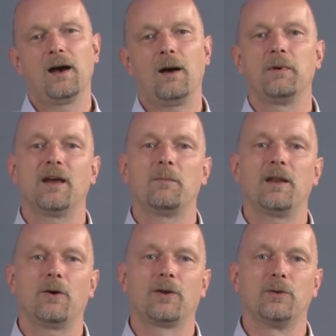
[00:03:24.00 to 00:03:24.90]
Aber
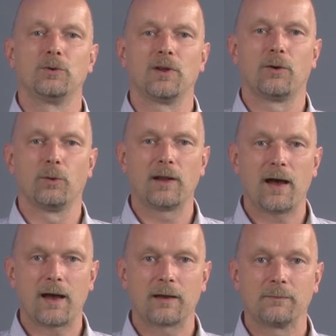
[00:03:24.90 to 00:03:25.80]
damit auch genug der
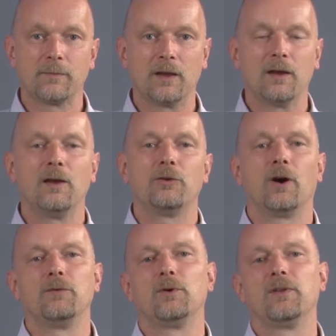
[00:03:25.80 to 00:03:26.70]
Grundlagen.
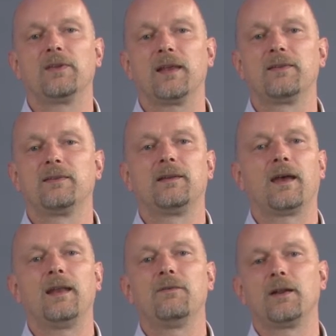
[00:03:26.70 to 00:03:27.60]
Schauen wir uns jetzt die
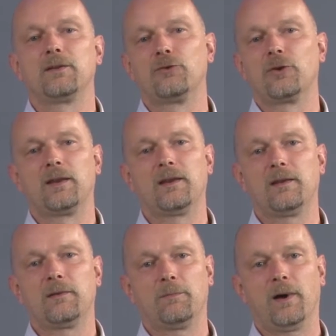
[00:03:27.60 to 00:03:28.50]
relevanten
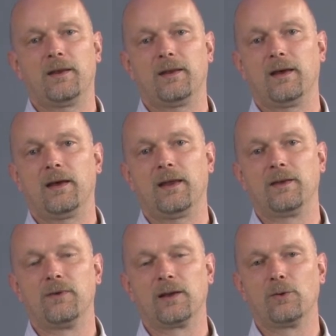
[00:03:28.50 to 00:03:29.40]
Schritte bei der
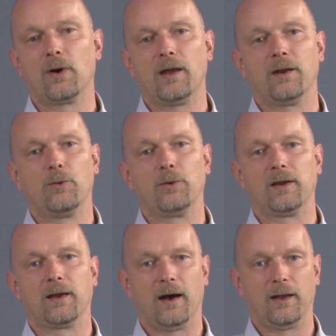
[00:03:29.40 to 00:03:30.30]
Entwicklung einer
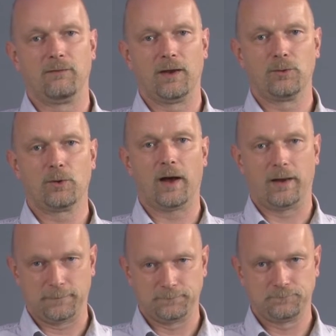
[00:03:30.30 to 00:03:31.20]
ODK-Anwendung an.